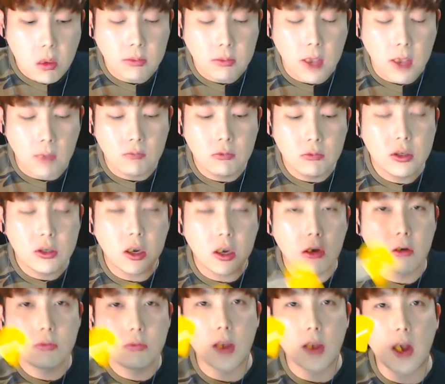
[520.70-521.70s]
단무지가
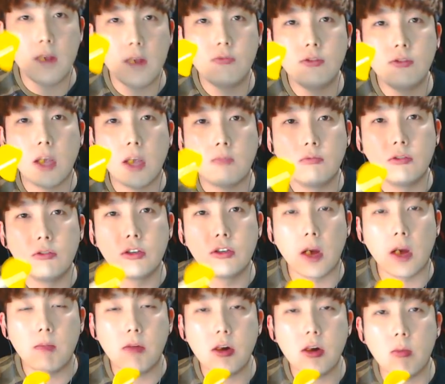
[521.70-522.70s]
여러분들 얇은
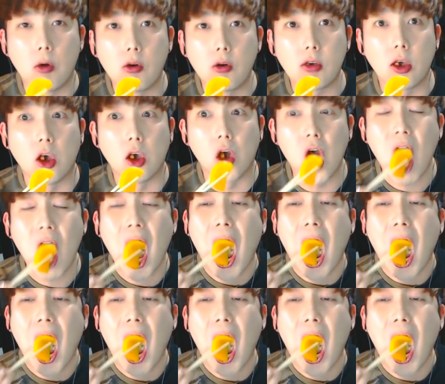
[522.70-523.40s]
단무지를 한 번에 먹을게요.